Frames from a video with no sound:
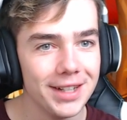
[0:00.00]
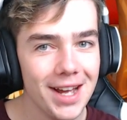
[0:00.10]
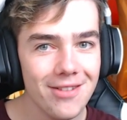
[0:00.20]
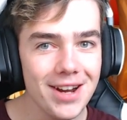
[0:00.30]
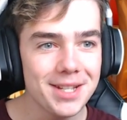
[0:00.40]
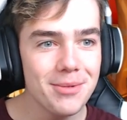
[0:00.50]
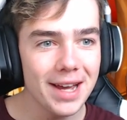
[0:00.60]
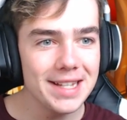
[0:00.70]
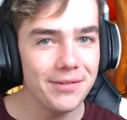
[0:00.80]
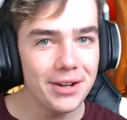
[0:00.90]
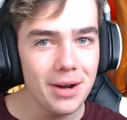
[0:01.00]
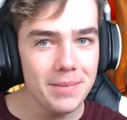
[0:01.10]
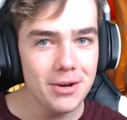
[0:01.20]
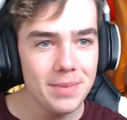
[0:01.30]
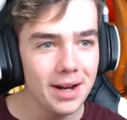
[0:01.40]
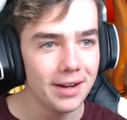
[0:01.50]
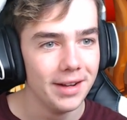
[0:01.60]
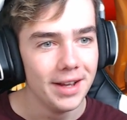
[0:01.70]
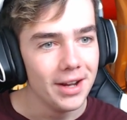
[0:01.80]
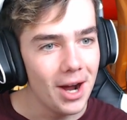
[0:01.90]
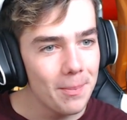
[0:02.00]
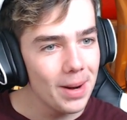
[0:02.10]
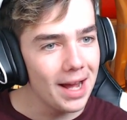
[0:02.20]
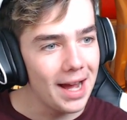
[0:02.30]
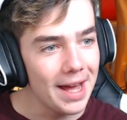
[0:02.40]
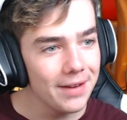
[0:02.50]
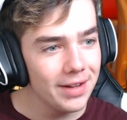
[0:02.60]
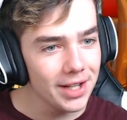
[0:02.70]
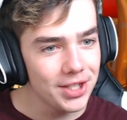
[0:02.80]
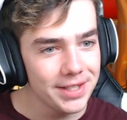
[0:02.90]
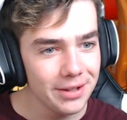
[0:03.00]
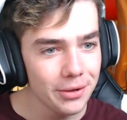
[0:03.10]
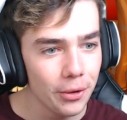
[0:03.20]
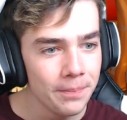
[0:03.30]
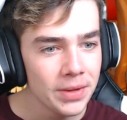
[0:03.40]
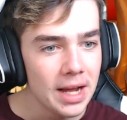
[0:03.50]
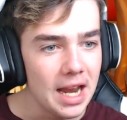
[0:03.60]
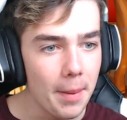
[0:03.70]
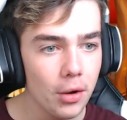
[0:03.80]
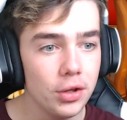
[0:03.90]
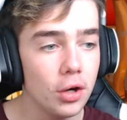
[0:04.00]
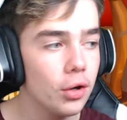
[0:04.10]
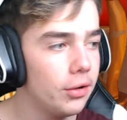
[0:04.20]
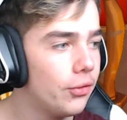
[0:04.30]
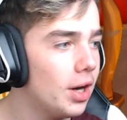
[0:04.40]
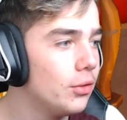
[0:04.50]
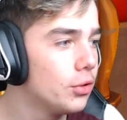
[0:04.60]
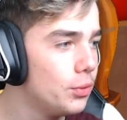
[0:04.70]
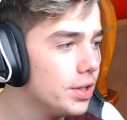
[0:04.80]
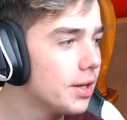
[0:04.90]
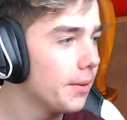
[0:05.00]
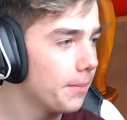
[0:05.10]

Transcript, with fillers: Wesh, mon rey, ça fait quoi, bien ou bien ?» Hop là, Vederci, salut gros Là, après, on a encore une fois la douce musique.